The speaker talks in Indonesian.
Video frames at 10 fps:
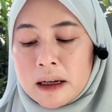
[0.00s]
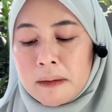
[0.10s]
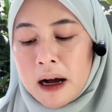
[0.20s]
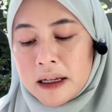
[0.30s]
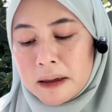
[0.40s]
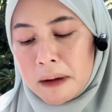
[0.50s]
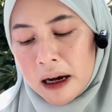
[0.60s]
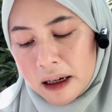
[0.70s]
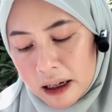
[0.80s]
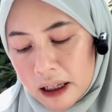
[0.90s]
terima kasih
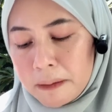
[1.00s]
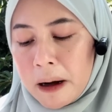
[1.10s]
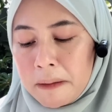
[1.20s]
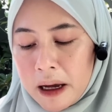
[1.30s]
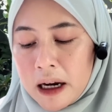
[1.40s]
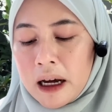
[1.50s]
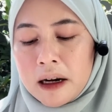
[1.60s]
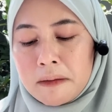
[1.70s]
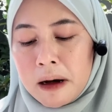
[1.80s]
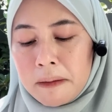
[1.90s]
banget Mbak Mel
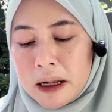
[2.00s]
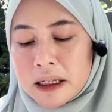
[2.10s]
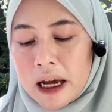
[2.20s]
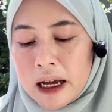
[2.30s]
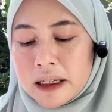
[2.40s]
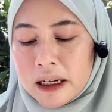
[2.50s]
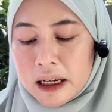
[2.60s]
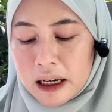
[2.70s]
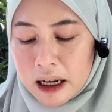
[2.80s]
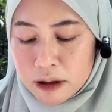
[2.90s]
karena Mbak Mel saya jadi
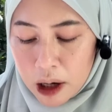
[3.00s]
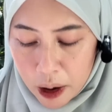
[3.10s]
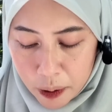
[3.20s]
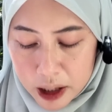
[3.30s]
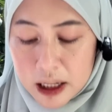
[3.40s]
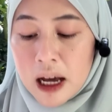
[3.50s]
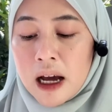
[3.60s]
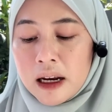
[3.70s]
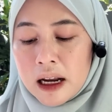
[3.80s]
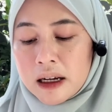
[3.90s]
kenal solawat
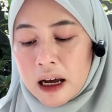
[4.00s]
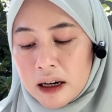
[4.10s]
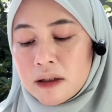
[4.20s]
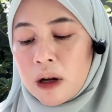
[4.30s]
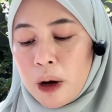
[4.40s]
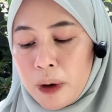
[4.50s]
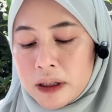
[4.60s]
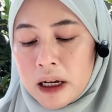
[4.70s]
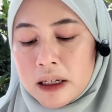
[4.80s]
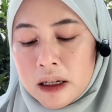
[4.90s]
dan karena solawat
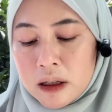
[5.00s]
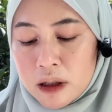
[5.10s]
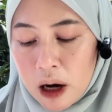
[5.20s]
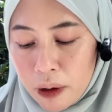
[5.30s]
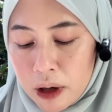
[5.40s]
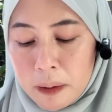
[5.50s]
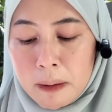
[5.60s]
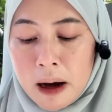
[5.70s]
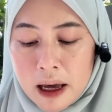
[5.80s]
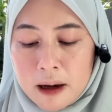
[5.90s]
saya jadi jauh
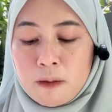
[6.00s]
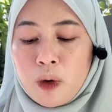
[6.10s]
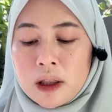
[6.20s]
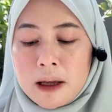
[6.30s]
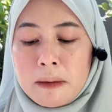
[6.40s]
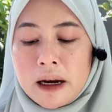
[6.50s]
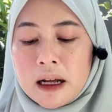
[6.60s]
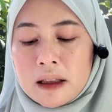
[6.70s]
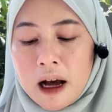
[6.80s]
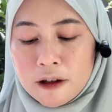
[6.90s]
lebih baik buat ibadah
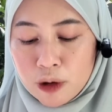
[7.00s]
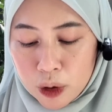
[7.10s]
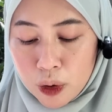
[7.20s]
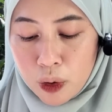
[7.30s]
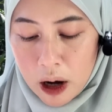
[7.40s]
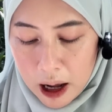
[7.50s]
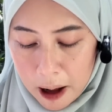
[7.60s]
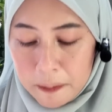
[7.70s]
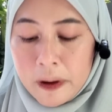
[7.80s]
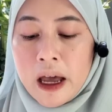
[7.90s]
tahajud
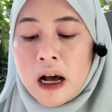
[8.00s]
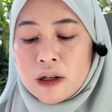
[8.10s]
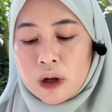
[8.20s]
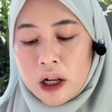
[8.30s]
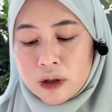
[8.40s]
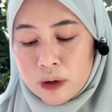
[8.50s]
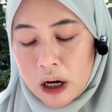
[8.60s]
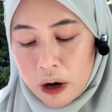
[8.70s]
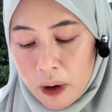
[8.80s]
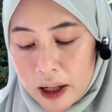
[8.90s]
duha Salat sunnah
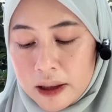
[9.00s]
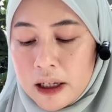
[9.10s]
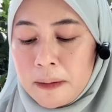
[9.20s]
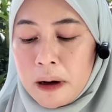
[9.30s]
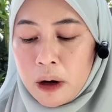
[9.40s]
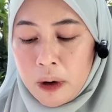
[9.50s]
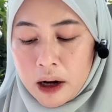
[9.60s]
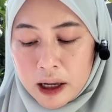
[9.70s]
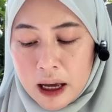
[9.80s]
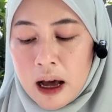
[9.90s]
rawatib,
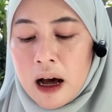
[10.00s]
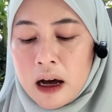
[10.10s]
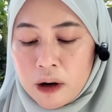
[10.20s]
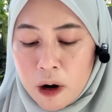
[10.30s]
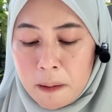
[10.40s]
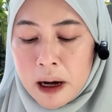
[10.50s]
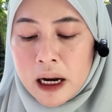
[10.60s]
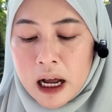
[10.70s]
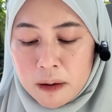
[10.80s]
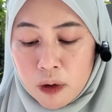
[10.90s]
al-waqi'ah, ar-Rahman,
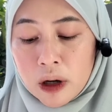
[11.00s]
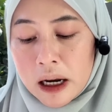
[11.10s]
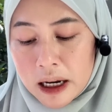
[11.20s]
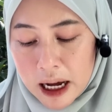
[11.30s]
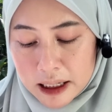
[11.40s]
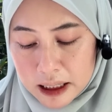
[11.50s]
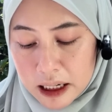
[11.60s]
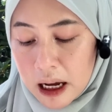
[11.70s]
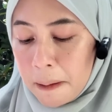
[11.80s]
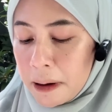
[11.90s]
al-Mulk dan
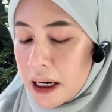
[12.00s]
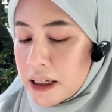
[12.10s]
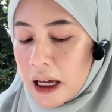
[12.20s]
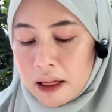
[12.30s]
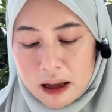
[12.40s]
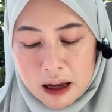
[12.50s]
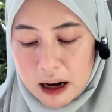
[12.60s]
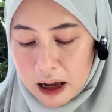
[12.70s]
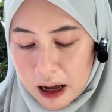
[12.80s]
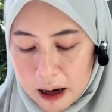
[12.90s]
Yasin gak pernah saya
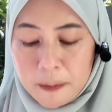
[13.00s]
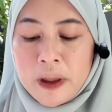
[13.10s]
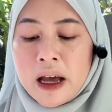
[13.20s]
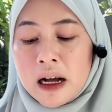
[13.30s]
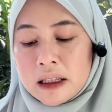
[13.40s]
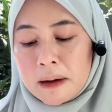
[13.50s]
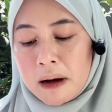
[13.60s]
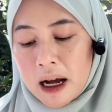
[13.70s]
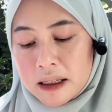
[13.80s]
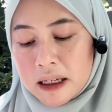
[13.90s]
tinggalkan. Terima
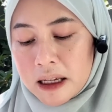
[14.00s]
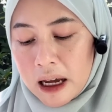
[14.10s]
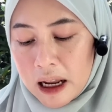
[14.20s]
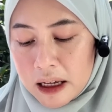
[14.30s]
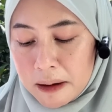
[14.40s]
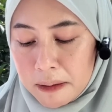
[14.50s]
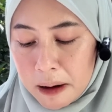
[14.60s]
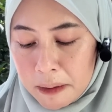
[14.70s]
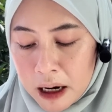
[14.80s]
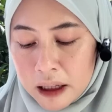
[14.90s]
kasih sekali lagi Mbak
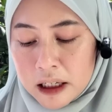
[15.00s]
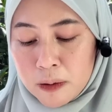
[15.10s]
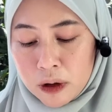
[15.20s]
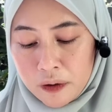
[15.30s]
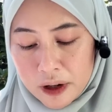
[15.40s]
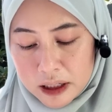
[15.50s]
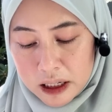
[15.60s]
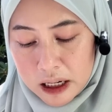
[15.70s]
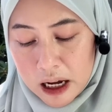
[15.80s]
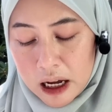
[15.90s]
Mel atas
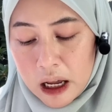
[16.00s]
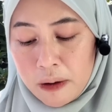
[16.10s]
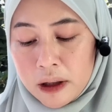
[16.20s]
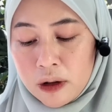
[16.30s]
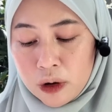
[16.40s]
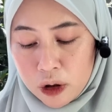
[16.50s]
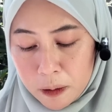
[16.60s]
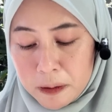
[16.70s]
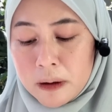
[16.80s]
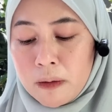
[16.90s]
motivasinya lewat
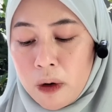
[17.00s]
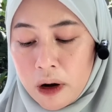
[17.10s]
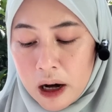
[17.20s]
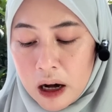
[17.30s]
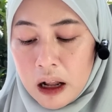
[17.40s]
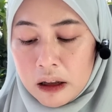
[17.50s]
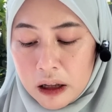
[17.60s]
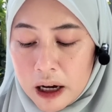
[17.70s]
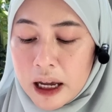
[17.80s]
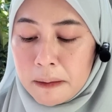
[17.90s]
YouTube. Semoga
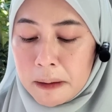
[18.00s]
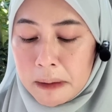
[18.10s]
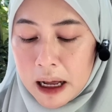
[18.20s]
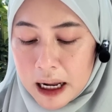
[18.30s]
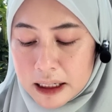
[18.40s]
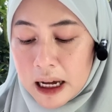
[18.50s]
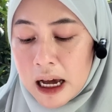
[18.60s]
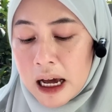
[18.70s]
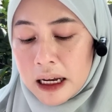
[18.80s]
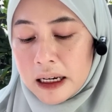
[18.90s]
Allah yang membalas
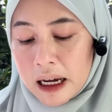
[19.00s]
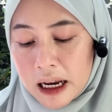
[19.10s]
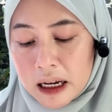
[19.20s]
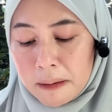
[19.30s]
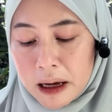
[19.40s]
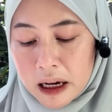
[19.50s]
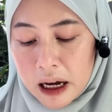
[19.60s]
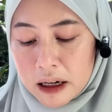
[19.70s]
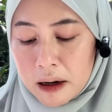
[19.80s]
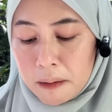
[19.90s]
dengan
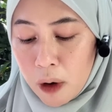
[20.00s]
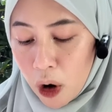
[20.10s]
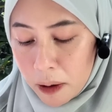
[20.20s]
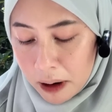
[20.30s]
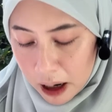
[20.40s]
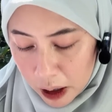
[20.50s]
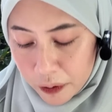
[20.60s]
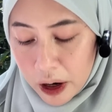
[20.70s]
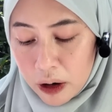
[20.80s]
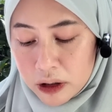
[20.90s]
kebaikan. Mohon
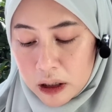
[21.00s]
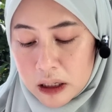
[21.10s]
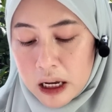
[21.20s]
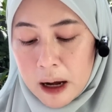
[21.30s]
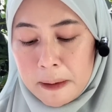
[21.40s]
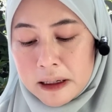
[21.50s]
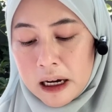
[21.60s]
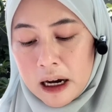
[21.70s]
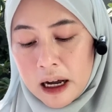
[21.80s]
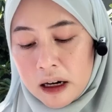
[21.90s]
maaf kalau cerita saya
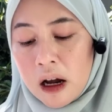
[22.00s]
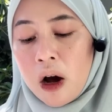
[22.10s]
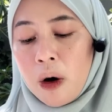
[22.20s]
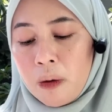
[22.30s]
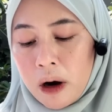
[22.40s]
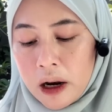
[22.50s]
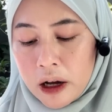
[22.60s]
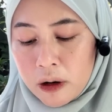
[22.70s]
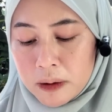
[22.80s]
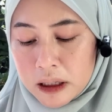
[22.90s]
kepanjangan.
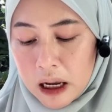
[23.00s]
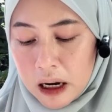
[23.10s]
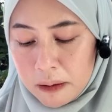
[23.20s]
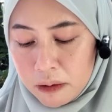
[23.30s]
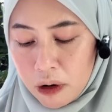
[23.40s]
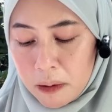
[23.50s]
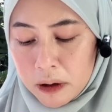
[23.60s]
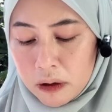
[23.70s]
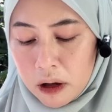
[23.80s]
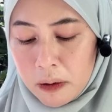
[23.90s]
Waalaikumsalam
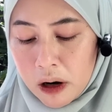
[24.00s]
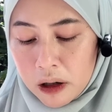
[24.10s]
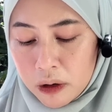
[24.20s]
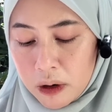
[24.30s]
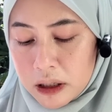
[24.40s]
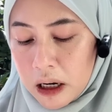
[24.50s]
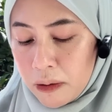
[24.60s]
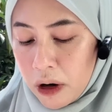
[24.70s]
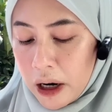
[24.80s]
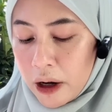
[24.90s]
warahmatullahi wabarakatuh.
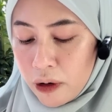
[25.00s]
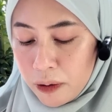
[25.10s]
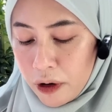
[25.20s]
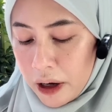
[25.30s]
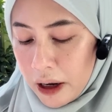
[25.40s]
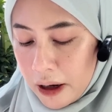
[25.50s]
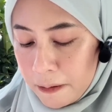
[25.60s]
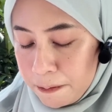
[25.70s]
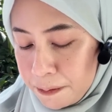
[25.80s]
Wassalamualaikum mungkin ya.